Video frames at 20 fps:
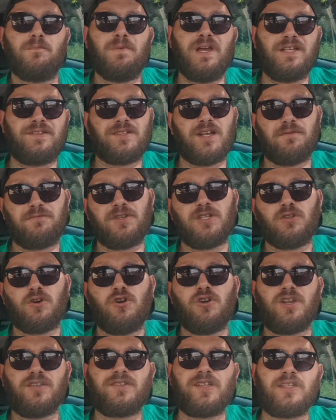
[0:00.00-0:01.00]
mais ben, ça fait
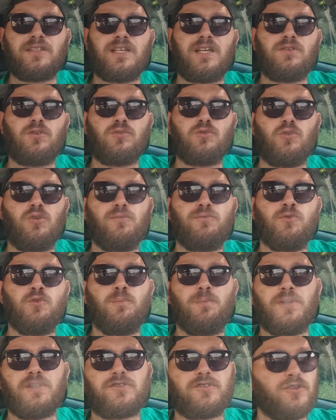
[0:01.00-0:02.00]
drôle à certains d'entre
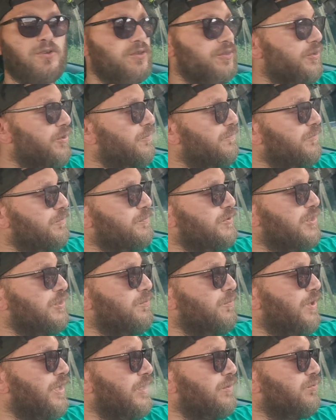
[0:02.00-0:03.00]
vous parce que vous me
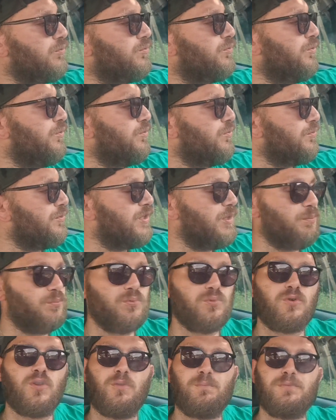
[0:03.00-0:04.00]
dites ouais tonton t'es
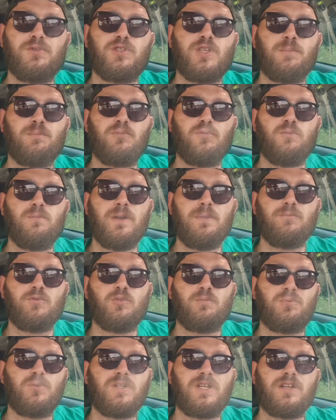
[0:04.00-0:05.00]
plus comme t'es plus le même
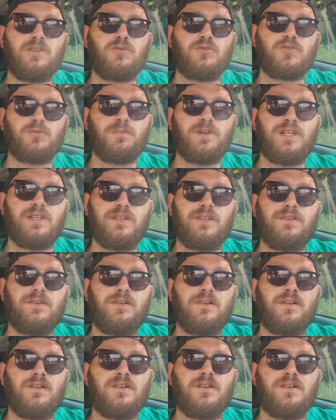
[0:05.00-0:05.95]
depuis quelques semaines,